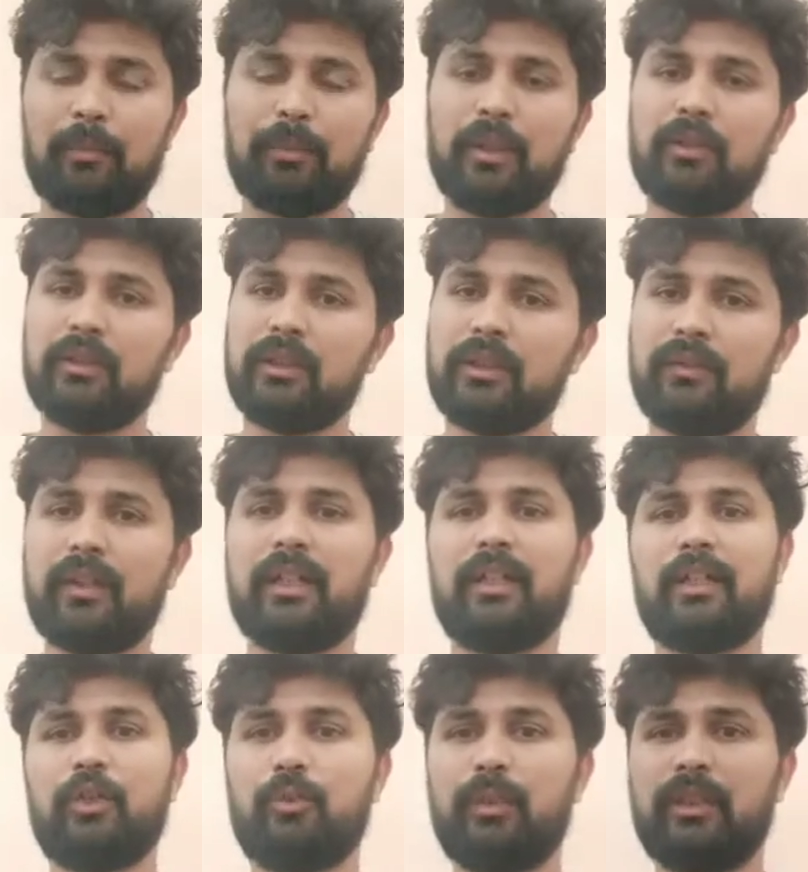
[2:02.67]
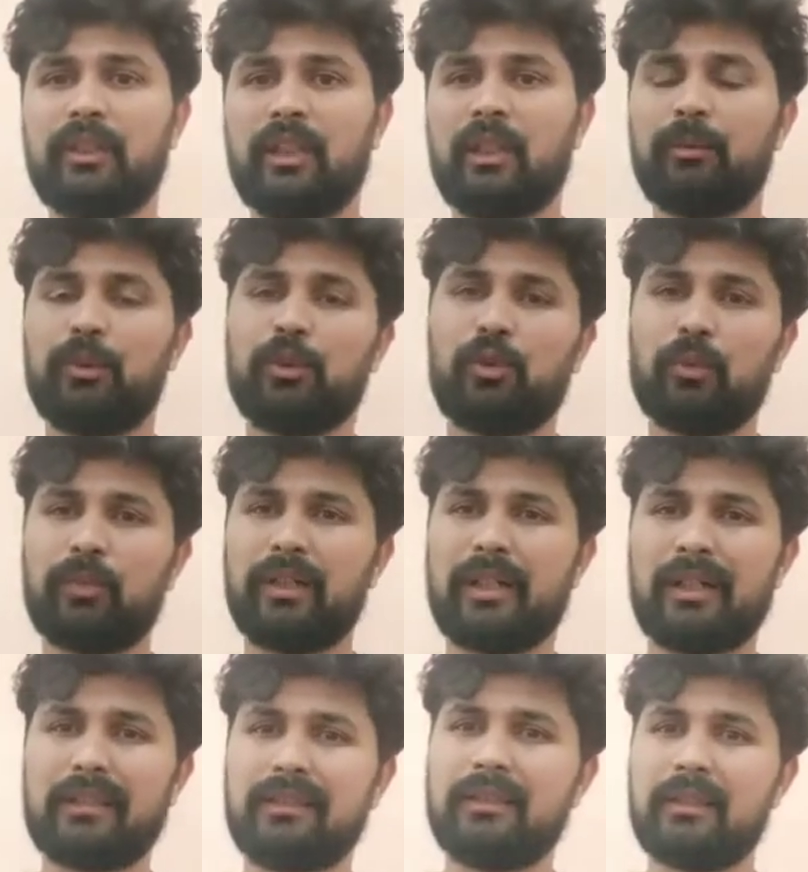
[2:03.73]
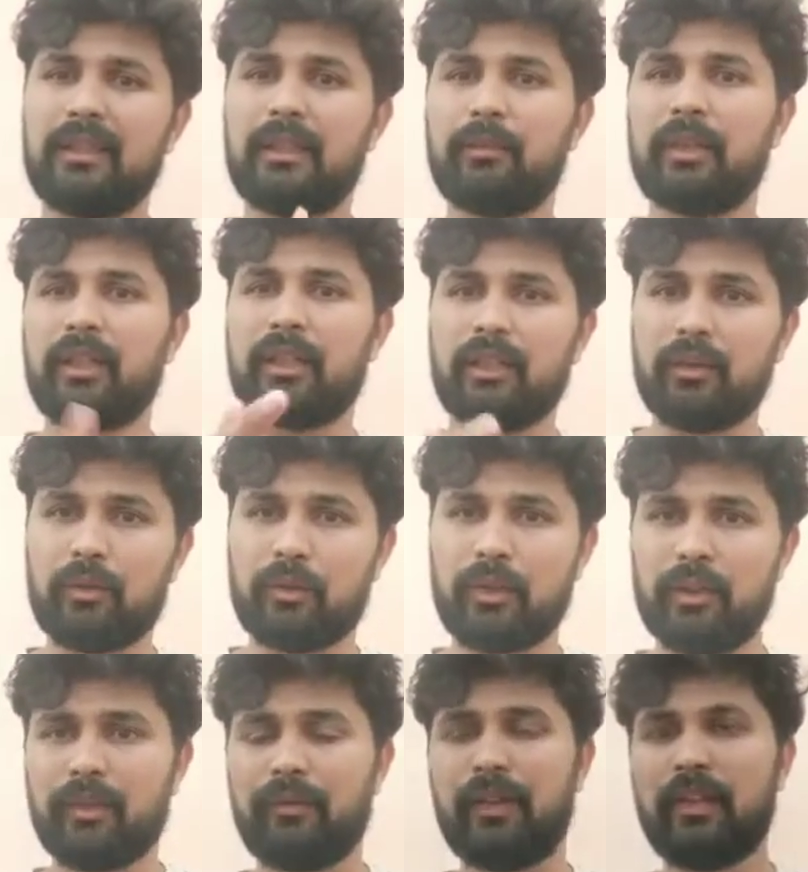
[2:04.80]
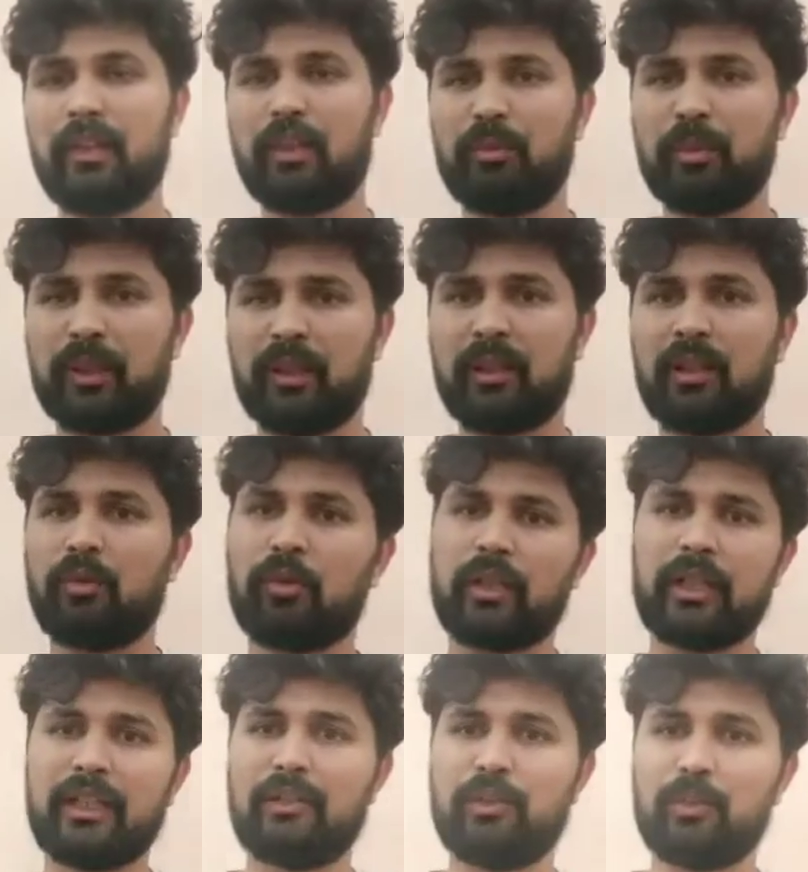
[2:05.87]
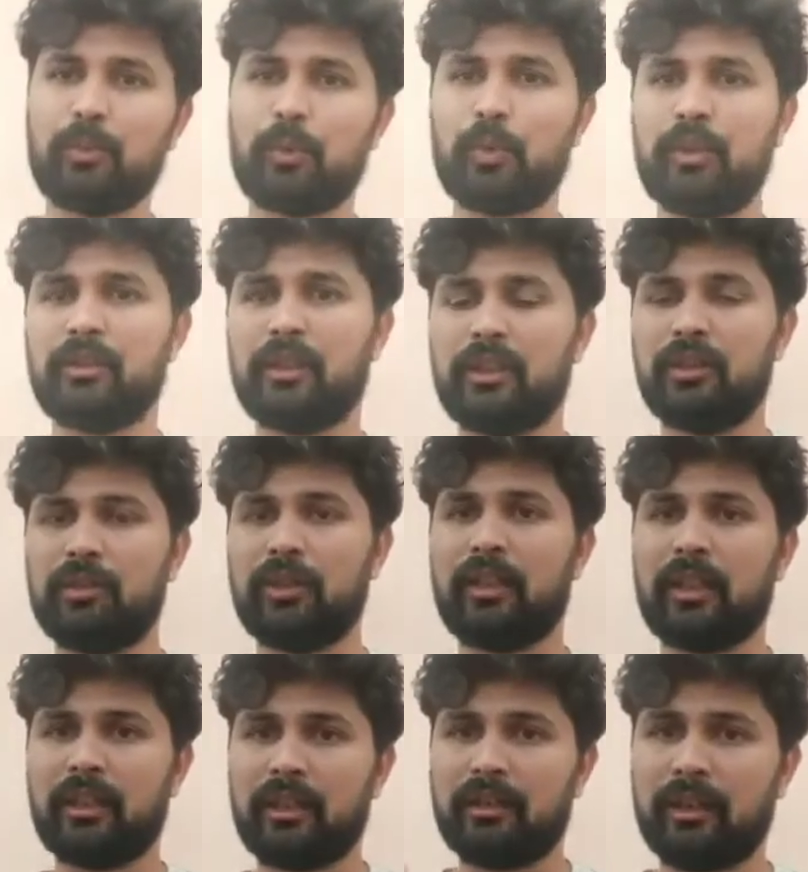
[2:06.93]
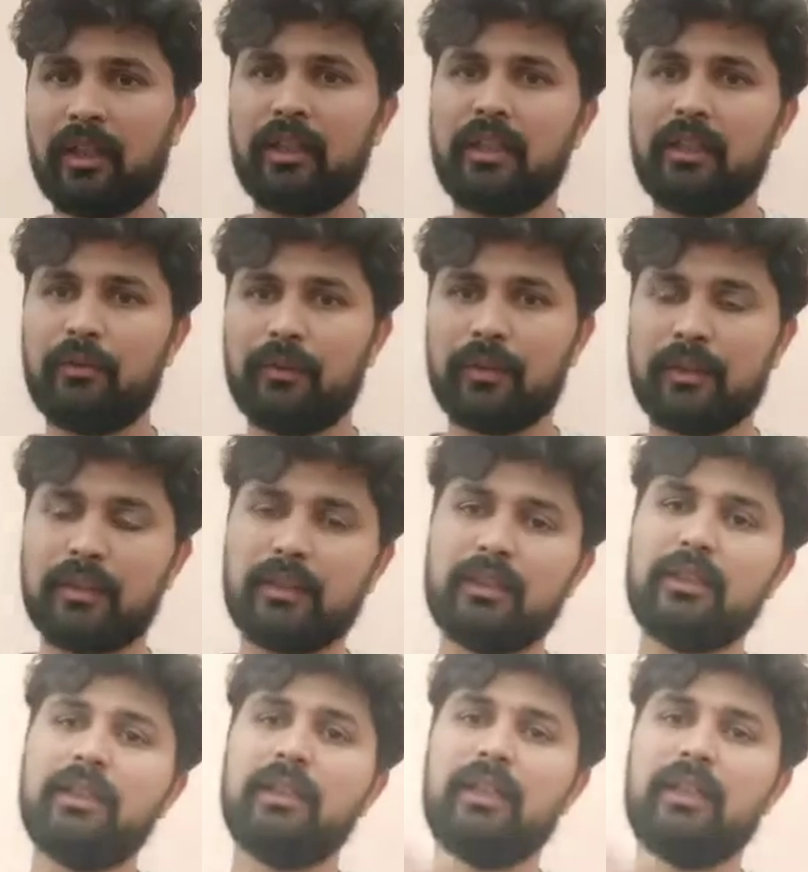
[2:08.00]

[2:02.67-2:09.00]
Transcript: அப்பா வந்து இந்த வேலை எதுவுமே செய்யாமல் வந்து ரொம்ப ட்ரக்ஸ் அந்த மாதிரி அந்த ஒரு விற்கிறதுக்கு போயிடுறாரு ஒரு டயத்தில் வந்து போலீஸ் அது எல்லாத்தையும் திருந்தி விட்டுட்டு